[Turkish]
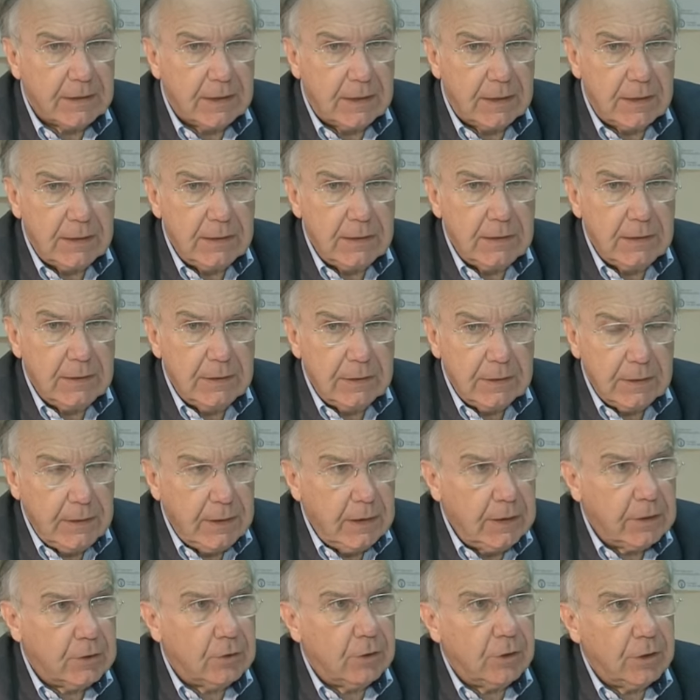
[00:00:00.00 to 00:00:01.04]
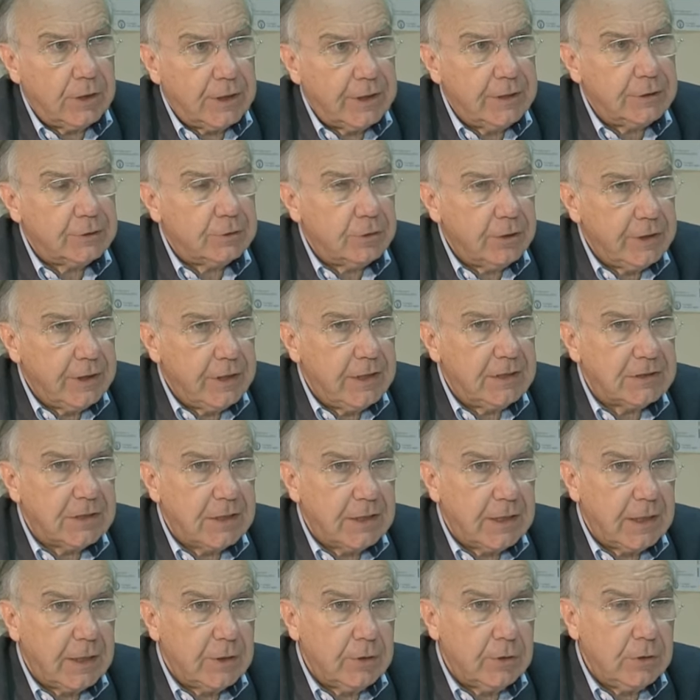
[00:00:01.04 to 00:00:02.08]
Son dönemde kraliyet ailesinin
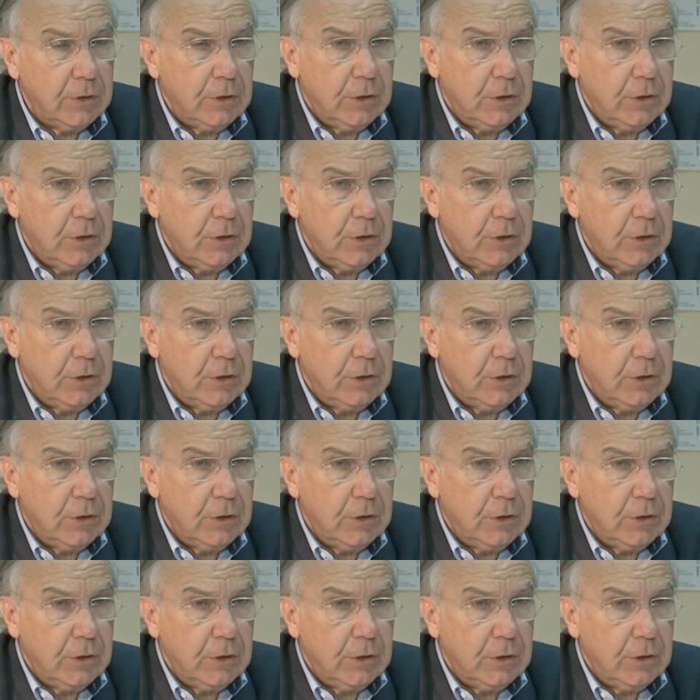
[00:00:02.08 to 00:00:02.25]
karıştığı